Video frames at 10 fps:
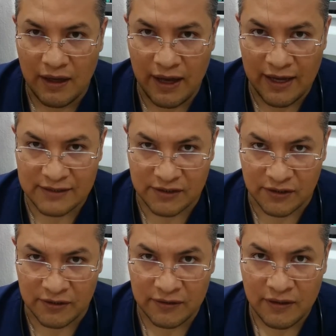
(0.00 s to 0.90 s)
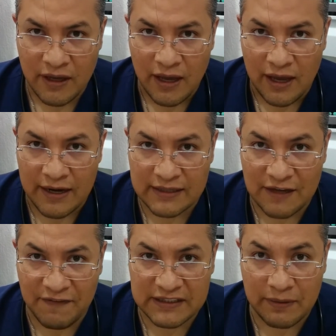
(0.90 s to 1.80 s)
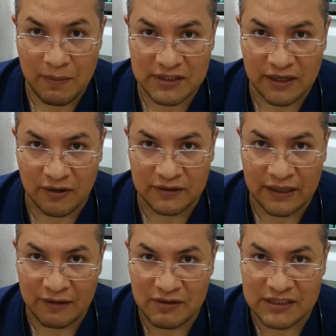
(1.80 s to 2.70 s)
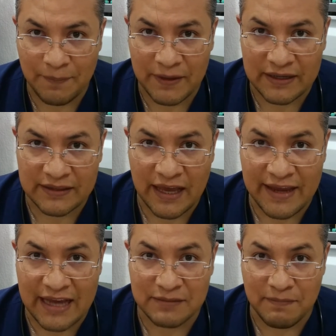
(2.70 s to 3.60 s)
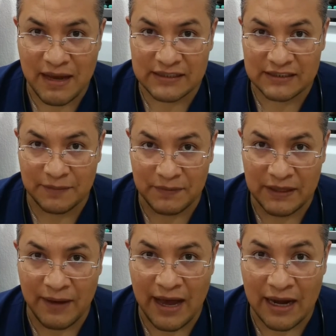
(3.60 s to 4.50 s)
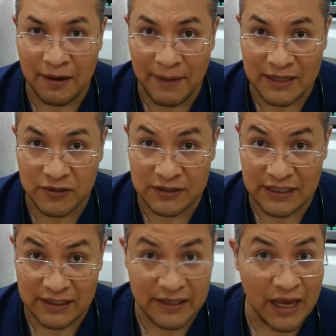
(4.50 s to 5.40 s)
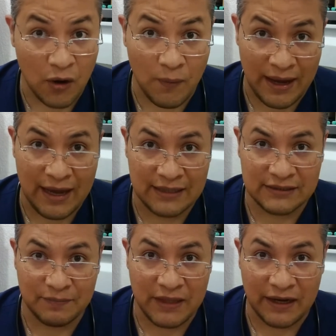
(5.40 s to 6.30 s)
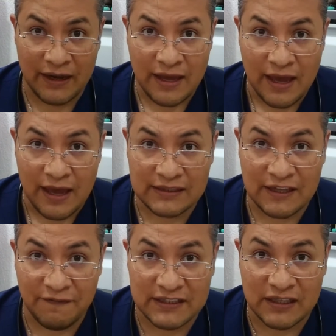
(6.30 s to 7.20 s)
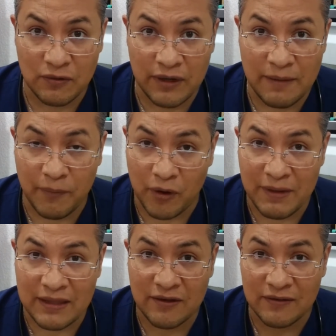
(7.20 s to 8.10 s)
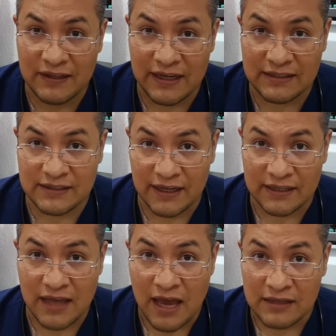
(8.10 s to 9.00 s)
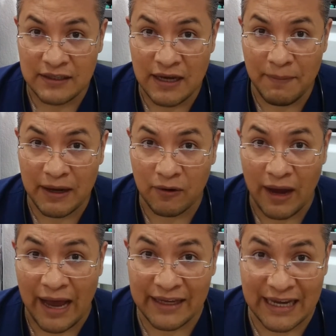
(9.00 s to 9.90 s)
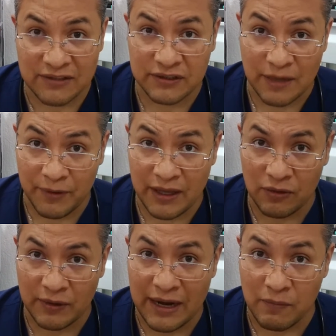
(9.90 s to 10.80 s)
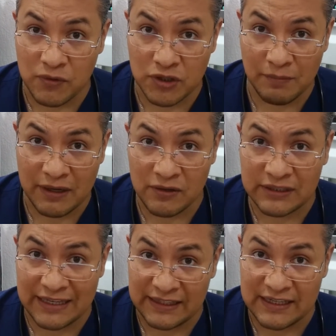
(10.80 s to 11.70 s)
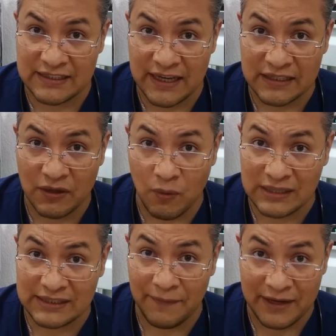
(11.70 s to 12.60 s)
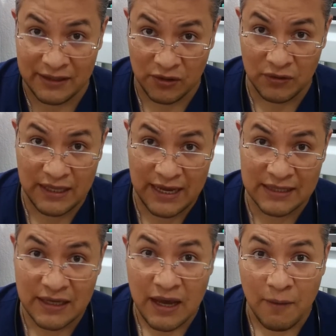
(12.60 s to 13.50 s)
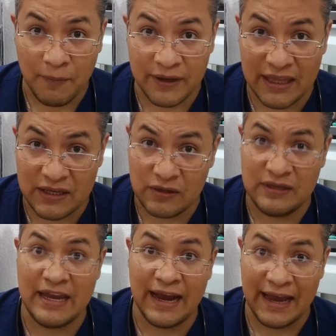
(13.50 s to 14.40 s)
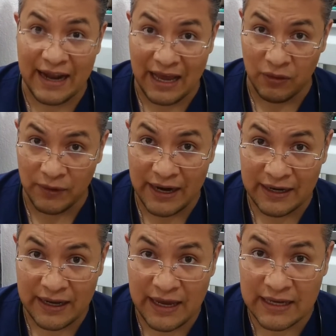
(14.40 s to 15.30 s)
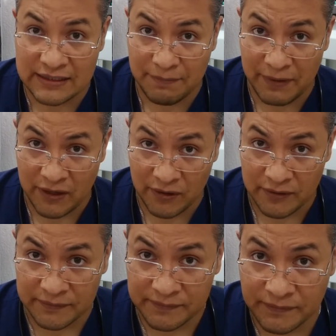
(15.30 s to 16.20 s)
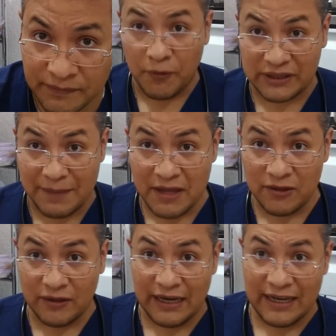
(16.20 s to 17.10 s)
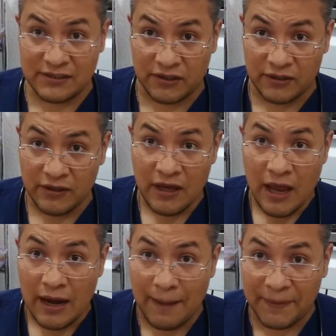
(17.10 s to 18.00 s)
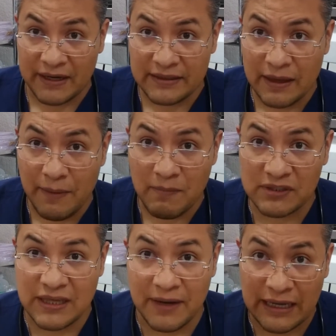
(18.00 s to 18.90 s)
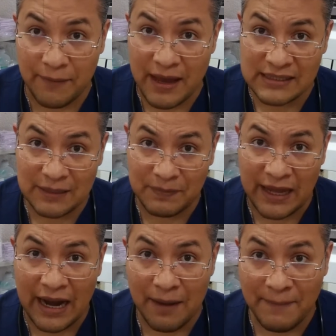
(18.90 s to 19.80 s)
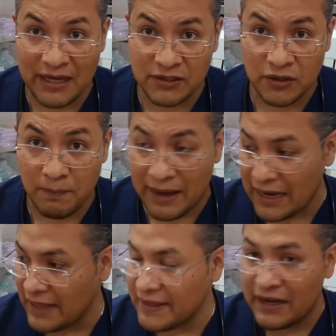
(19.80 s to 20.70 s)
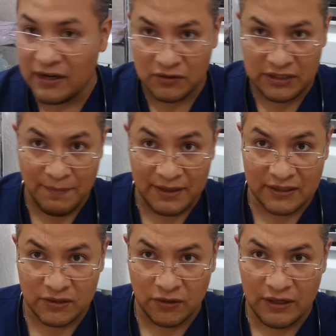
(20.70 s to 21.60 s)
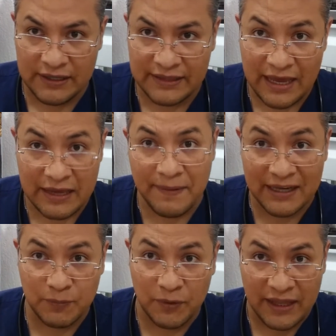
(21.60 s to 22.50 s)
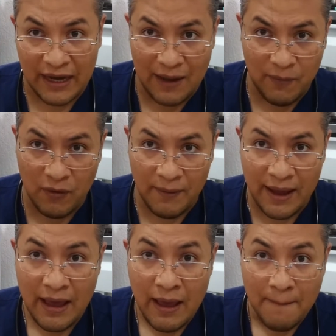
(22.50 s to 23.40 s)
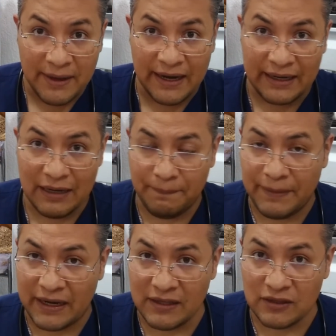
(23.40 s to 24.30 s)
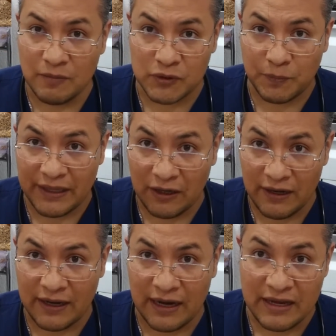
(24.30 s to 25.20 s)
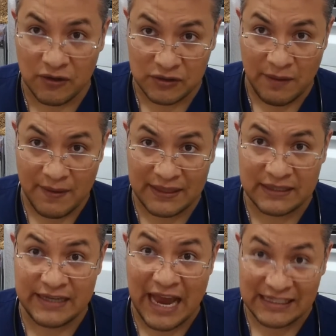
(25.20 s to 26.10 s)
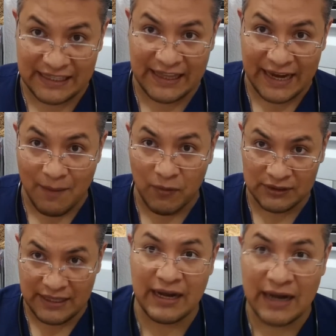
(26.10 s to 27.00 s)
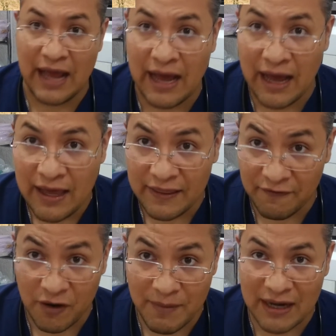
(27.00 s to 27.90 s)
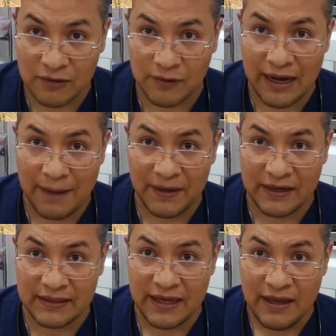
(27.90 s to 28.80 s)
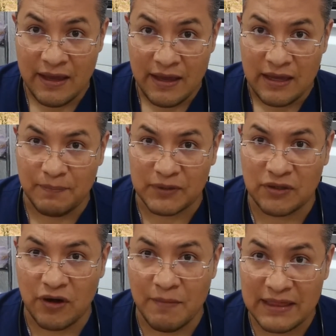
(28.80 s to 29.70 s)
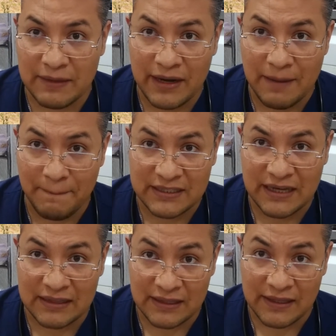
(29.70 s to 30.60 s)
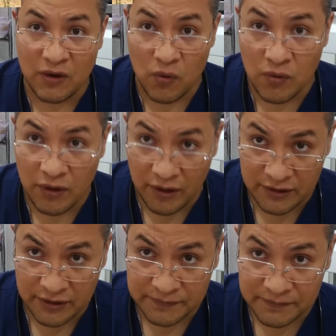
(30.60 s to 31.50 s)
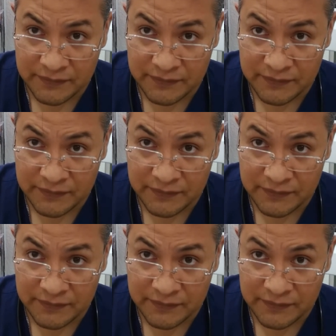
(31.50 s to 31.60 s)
Estro. En esta fase vamos a encontrar que nuestra perrita ya es más receptiva al macho, es decir, ya lo va a aceptar. Esta fase dura en promedio 10 días. Sin embargo, hay casos que puede durar mucho menos que 3 días o hasta 21 días puede llegar a durar este periodo. Comportamiento del estro. La perrita vamos a ver que va a aceptar al macho, va a ladear inclusivemente su colita y va a exponer la vulva para que el perrito pues pueda olerla, inclusivemente ya se deja montar la, de forma natural la perrita y posteriormente van a empezar a tener un coito.